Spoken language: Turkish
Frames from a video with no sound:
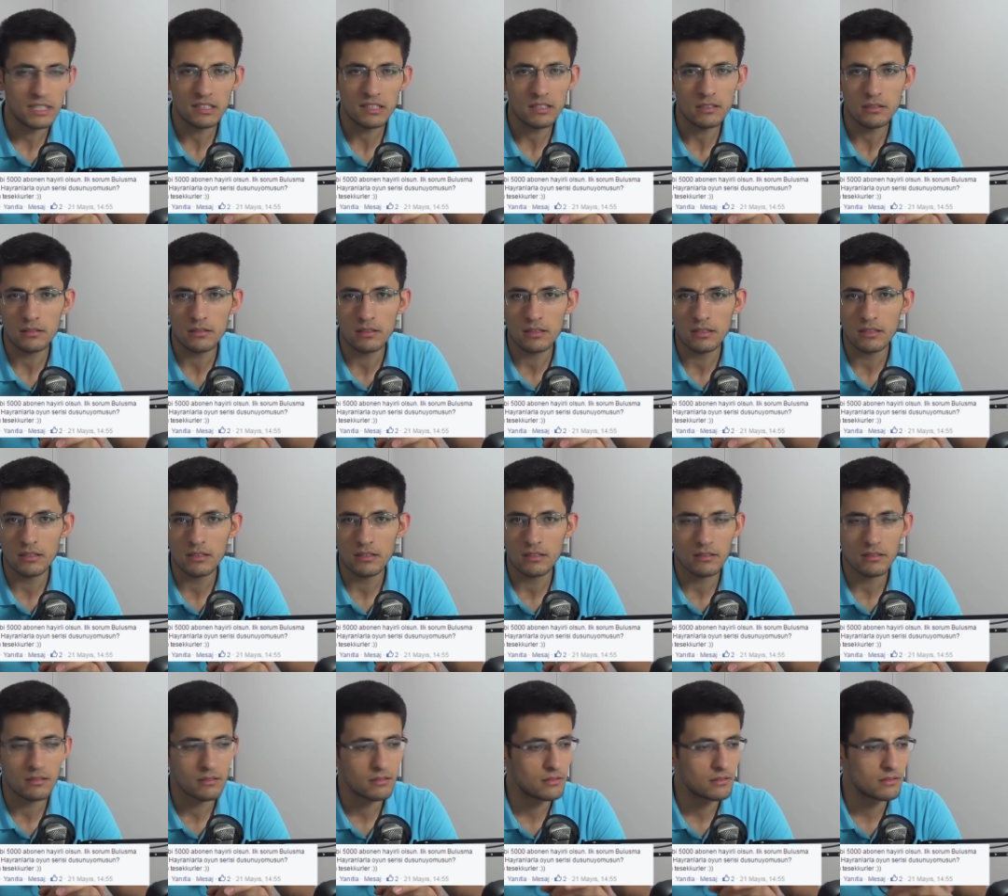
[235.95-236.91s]
Zaten
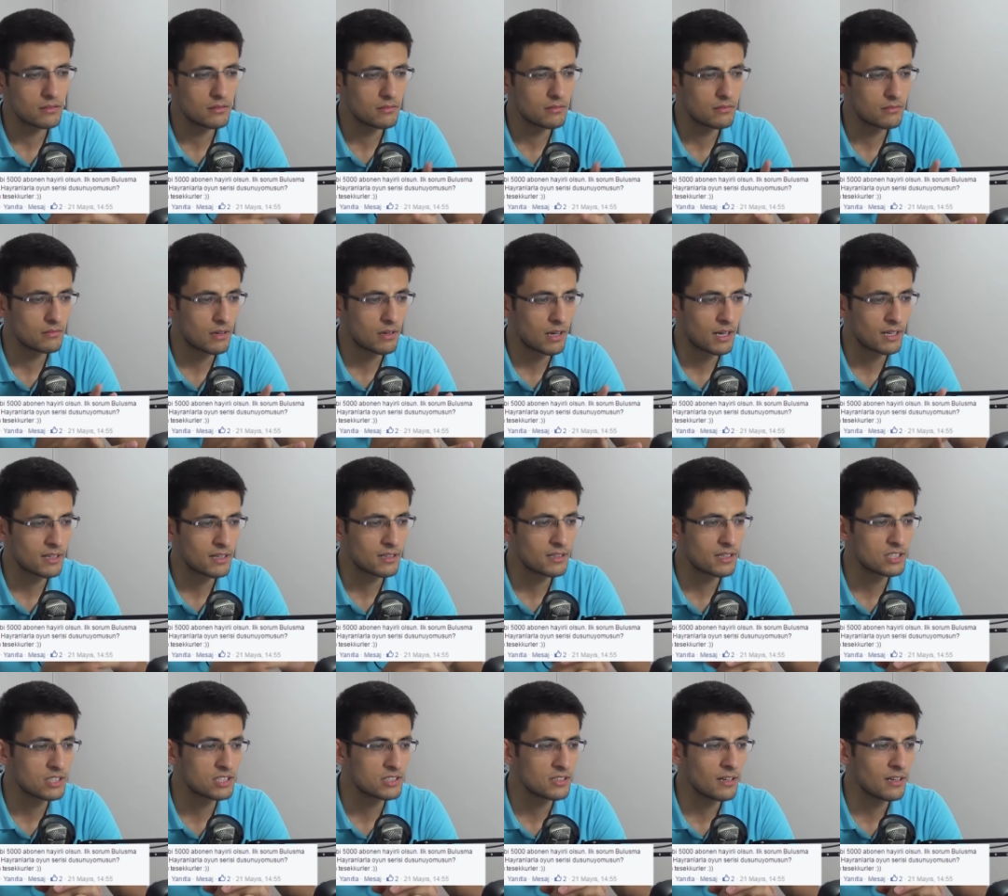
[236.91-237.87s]
e,
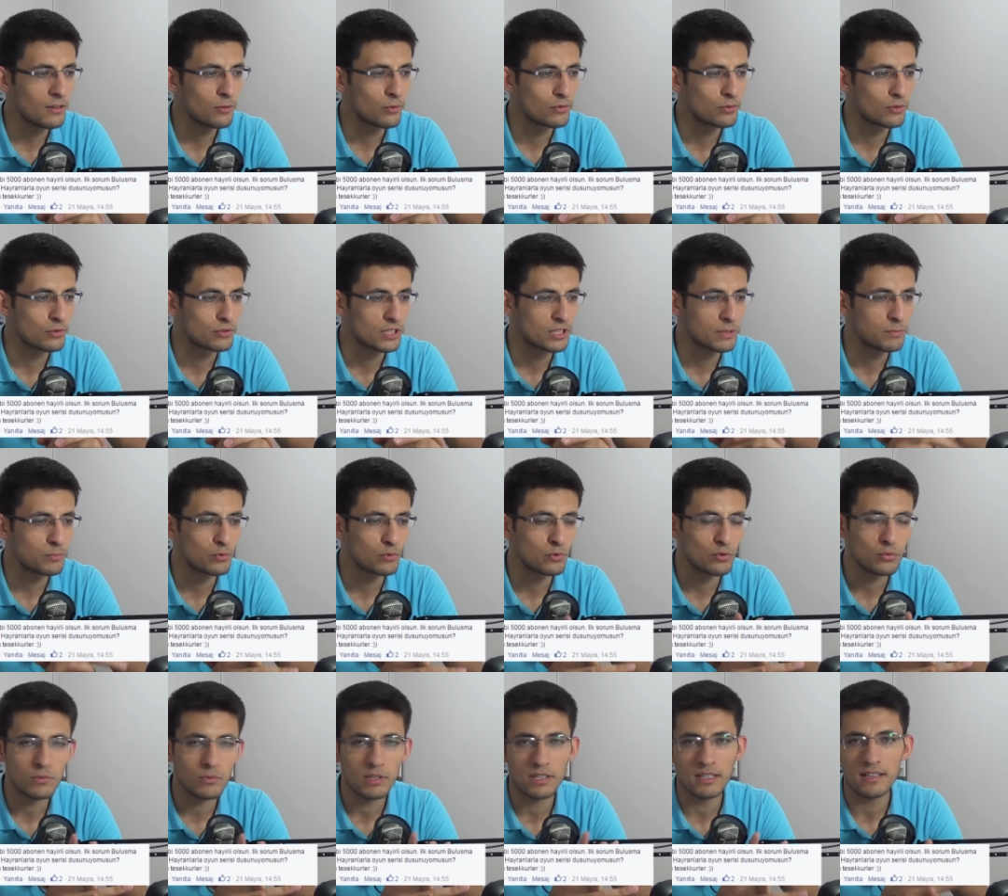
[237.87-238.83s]
arkadaşlarla oynuyoruz.
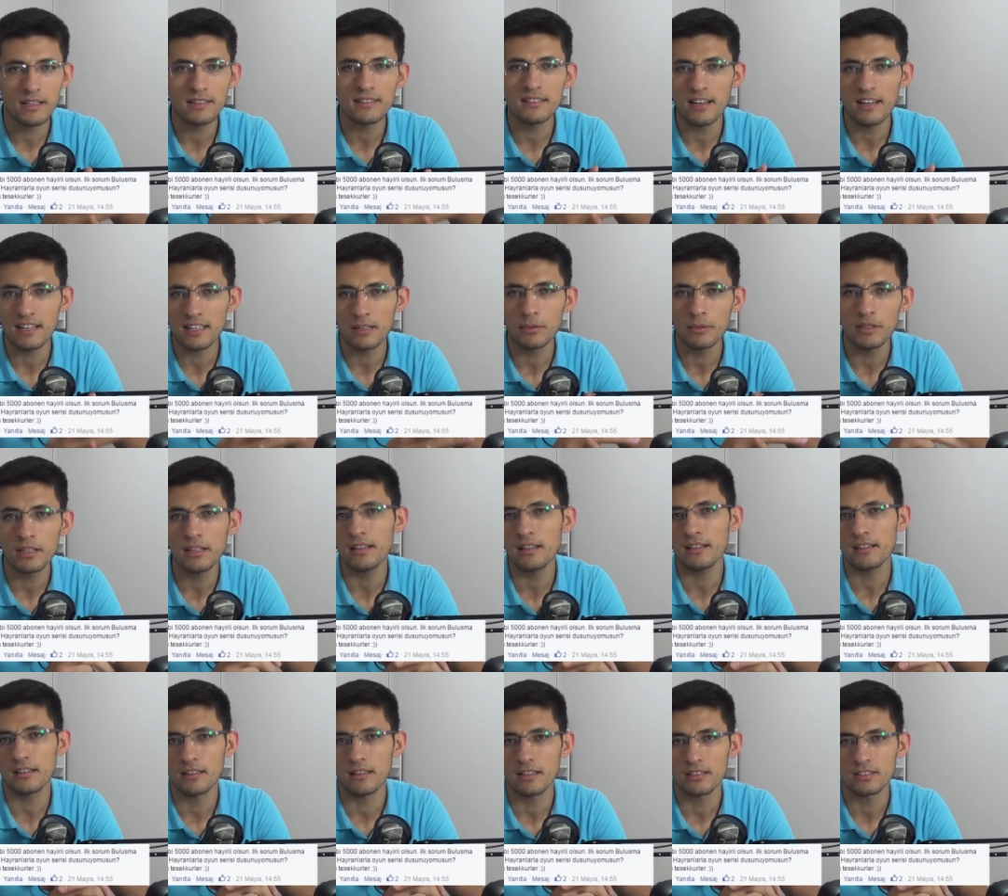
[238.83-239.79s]
Hep YouTube kanalını takip
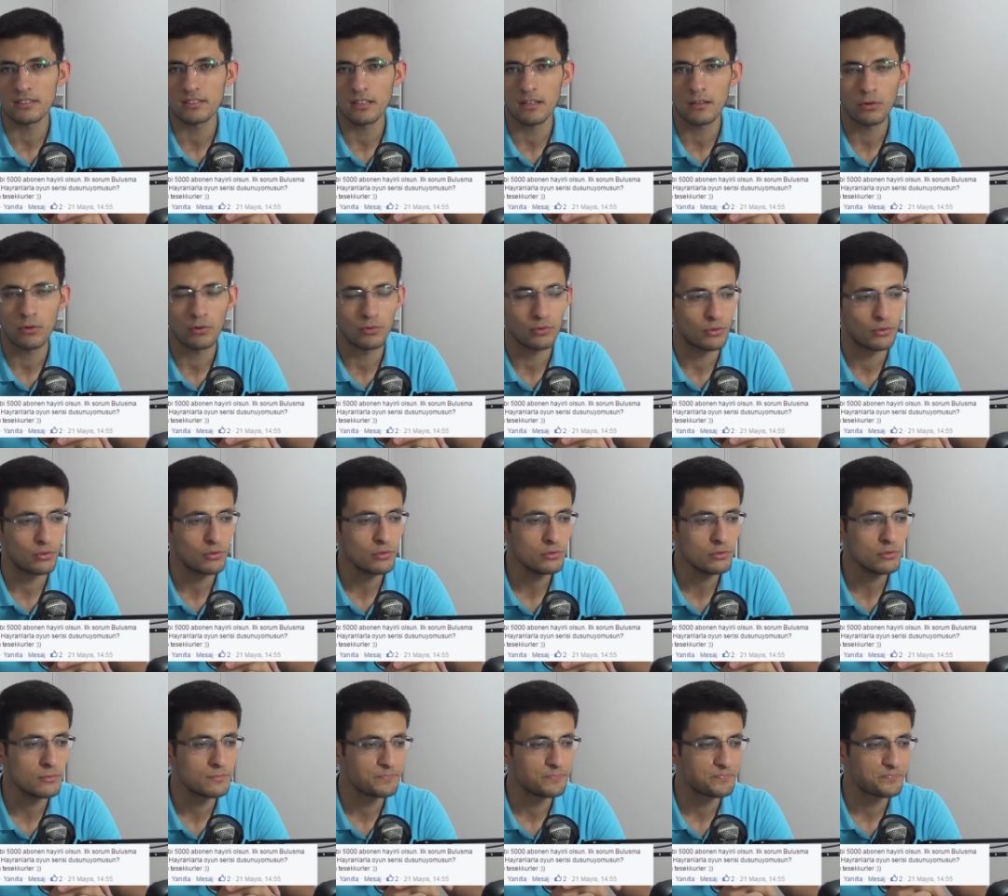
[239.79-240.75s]
eden arkadaşlarla
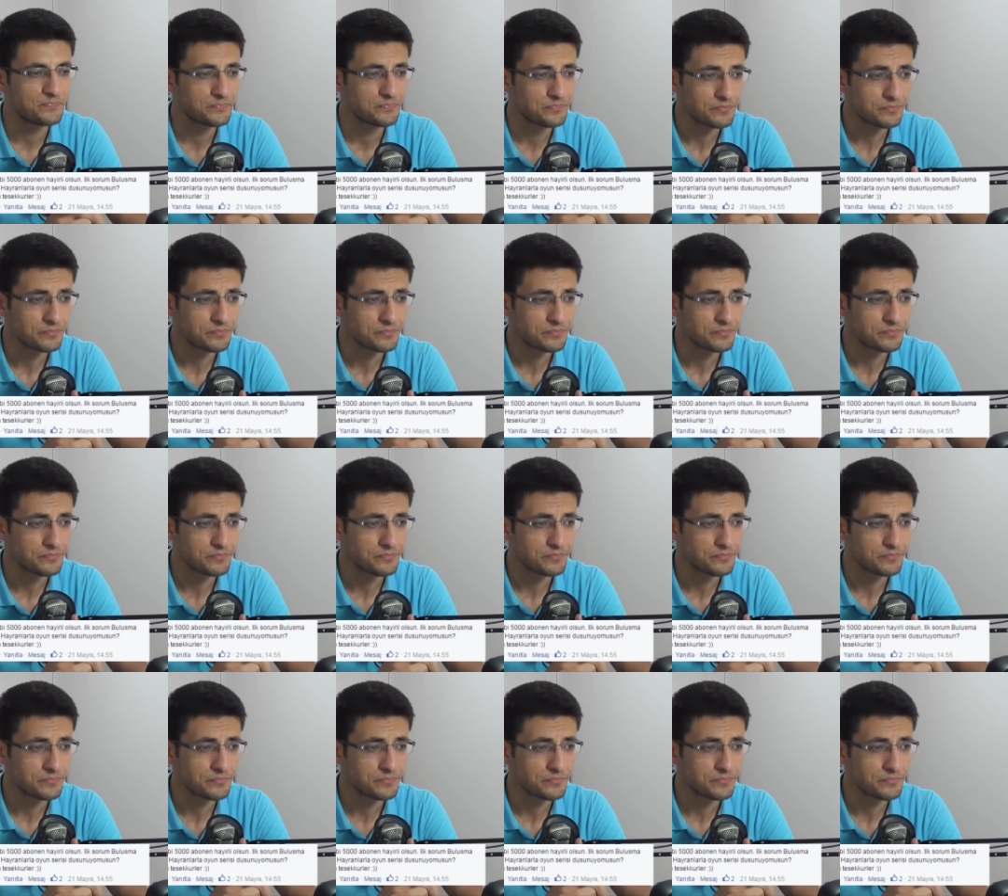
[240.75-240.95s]
oynuyoruz.